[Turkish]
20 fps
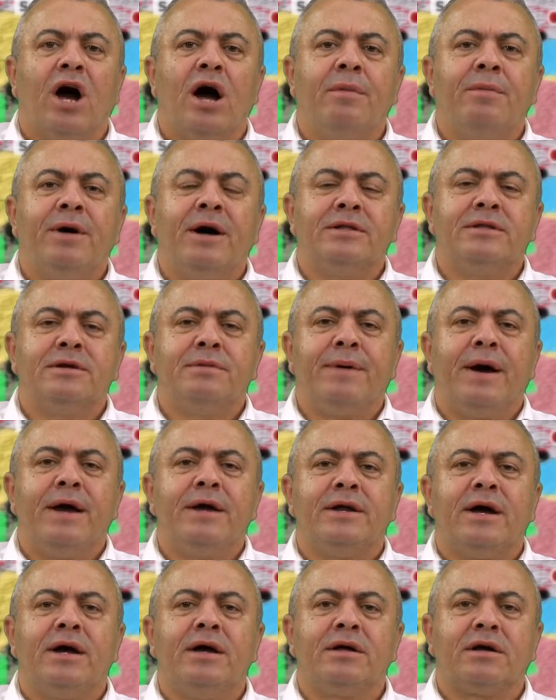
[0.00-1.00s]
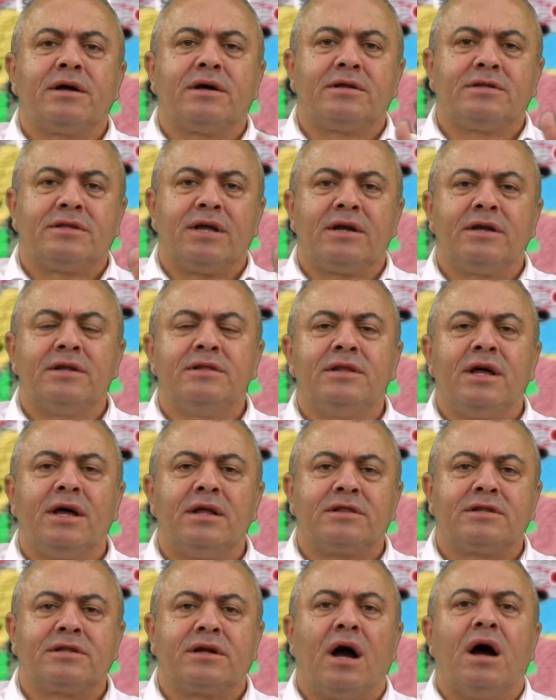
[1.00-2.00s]
damadı Bayraktar'ın
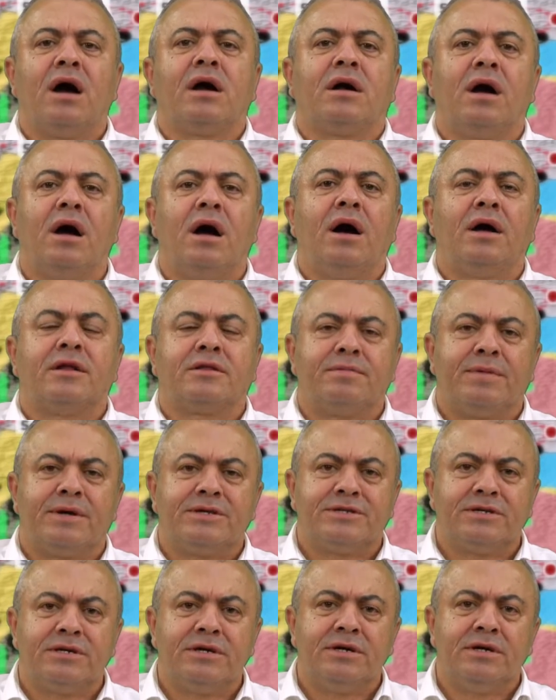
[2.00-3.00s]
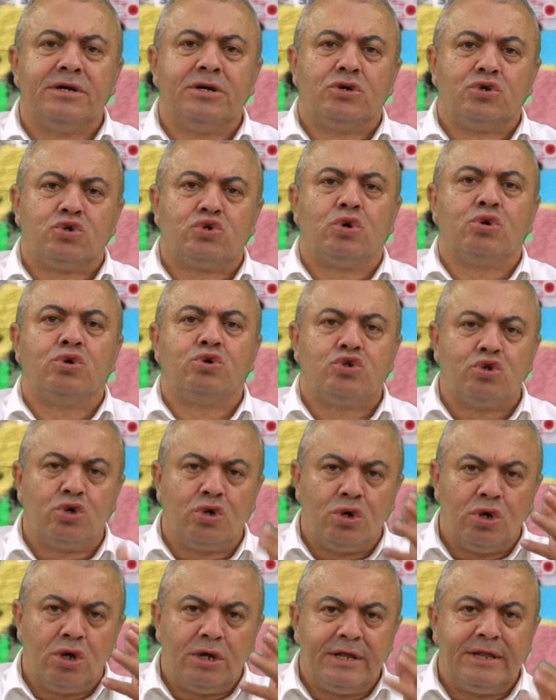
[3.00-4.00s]
da kahkaha atması
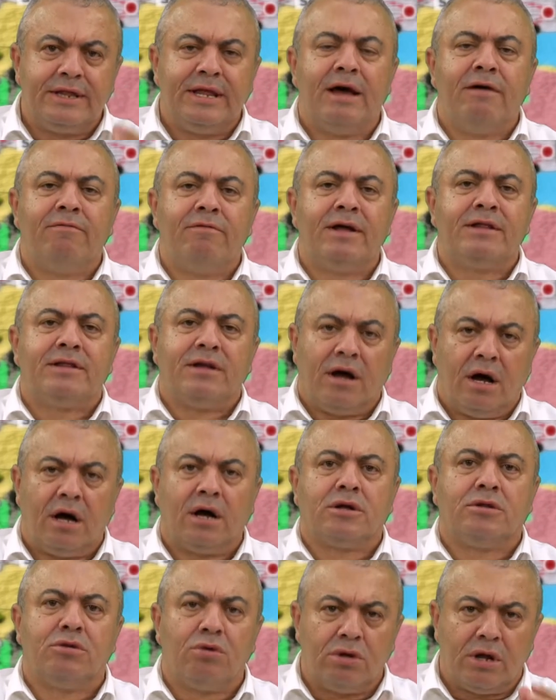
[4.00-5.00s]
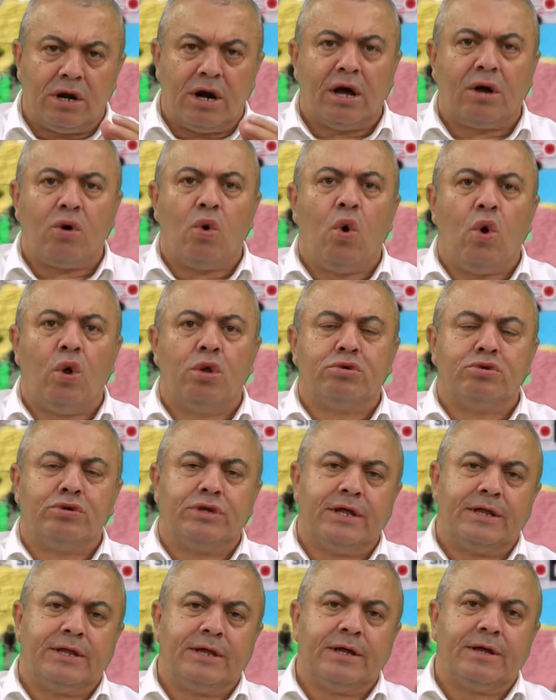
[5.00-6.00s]
sonucu devlet haklı olarak
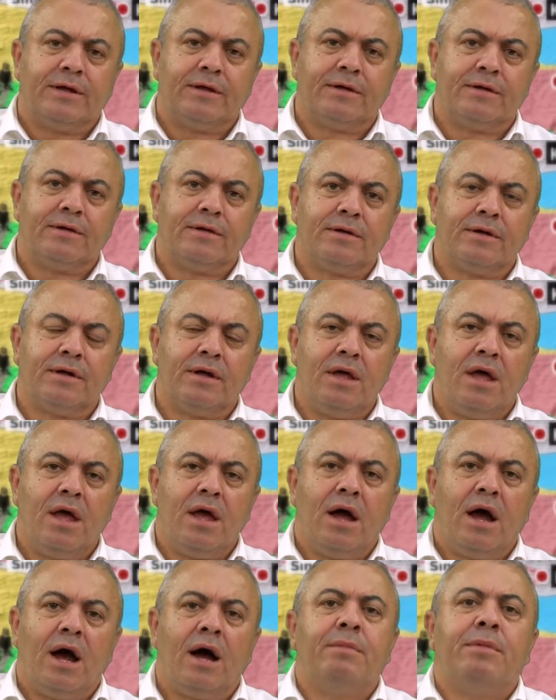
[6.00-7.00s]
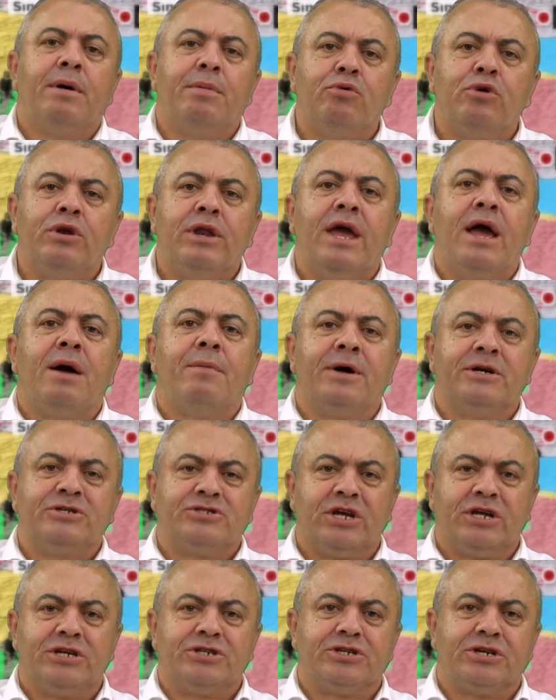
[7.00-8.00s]
öldü dedi. Ama bu ne
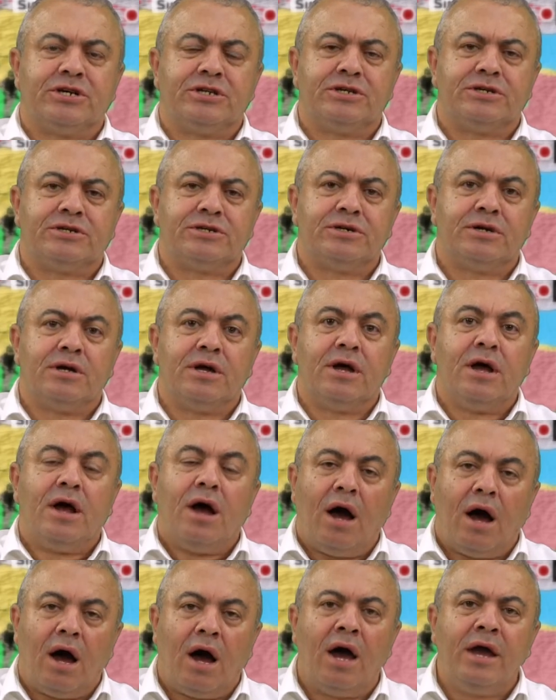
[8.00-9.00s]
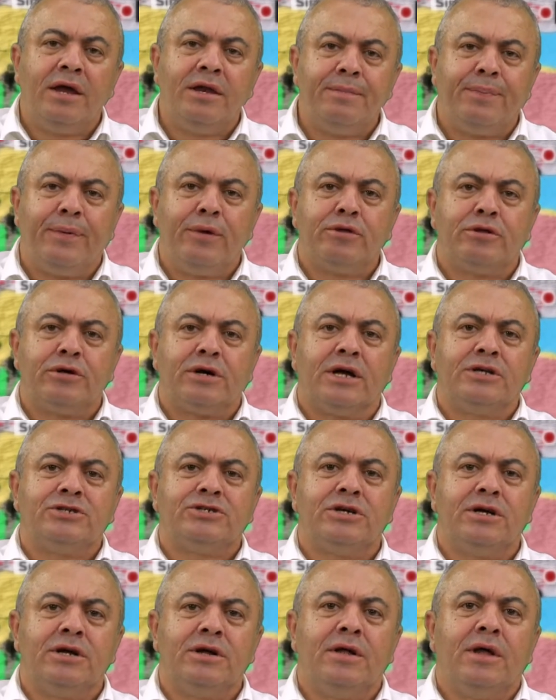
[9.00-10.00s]
yaman çelişkidir. Aynı
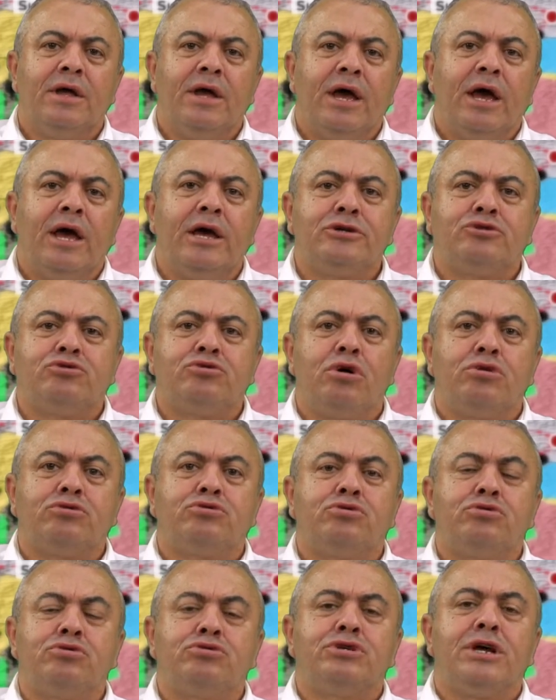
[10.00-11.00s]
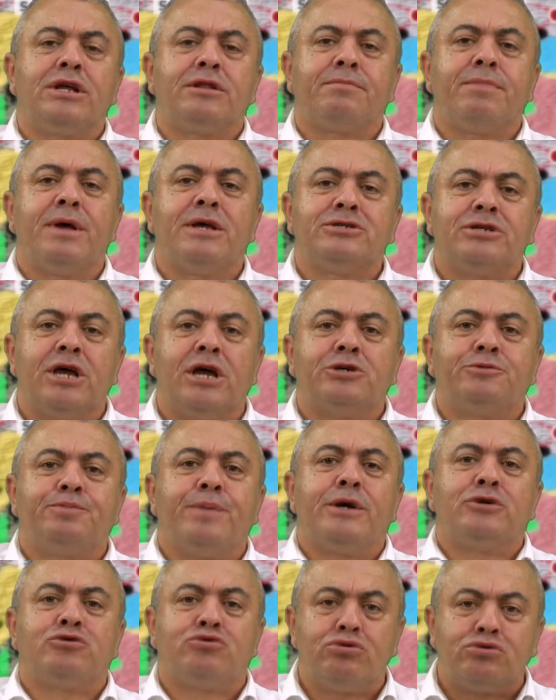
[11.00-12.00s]
politikacı S-400 yetmez
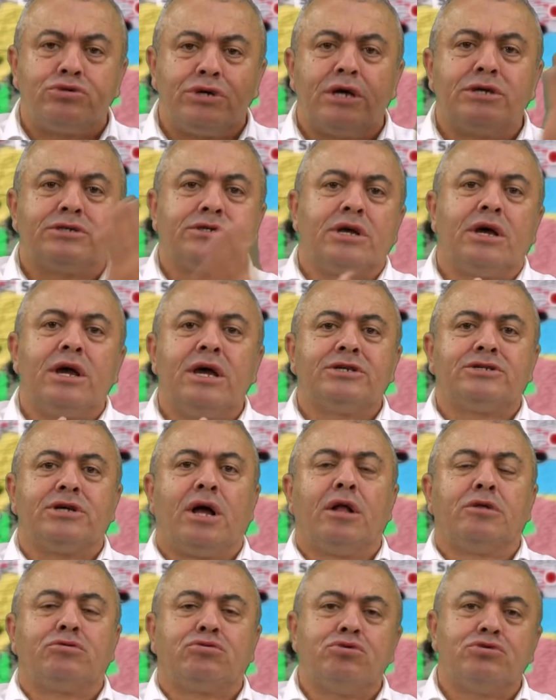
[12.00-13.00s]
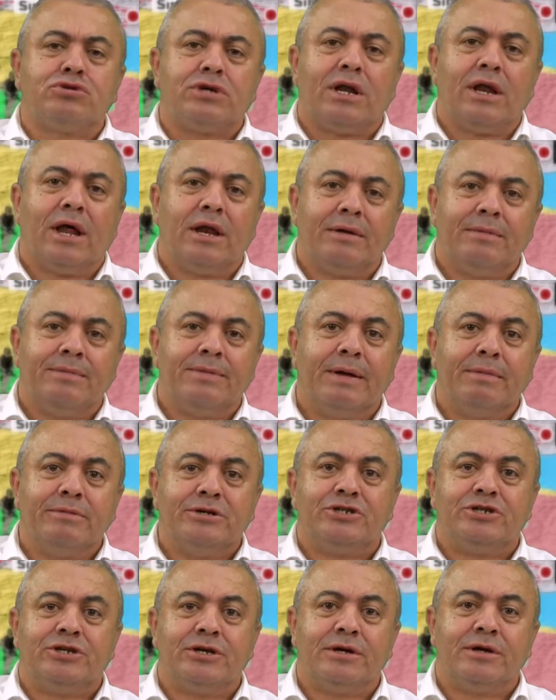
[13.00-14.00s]
S-500 S-600 alalım
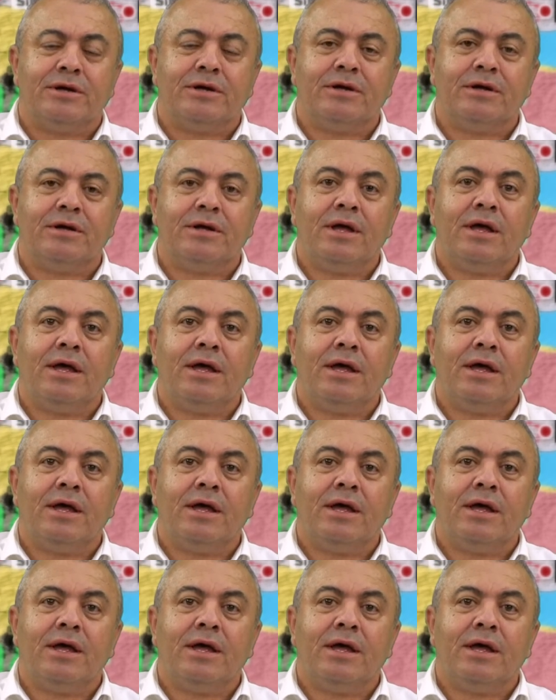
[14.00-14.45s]
demişti.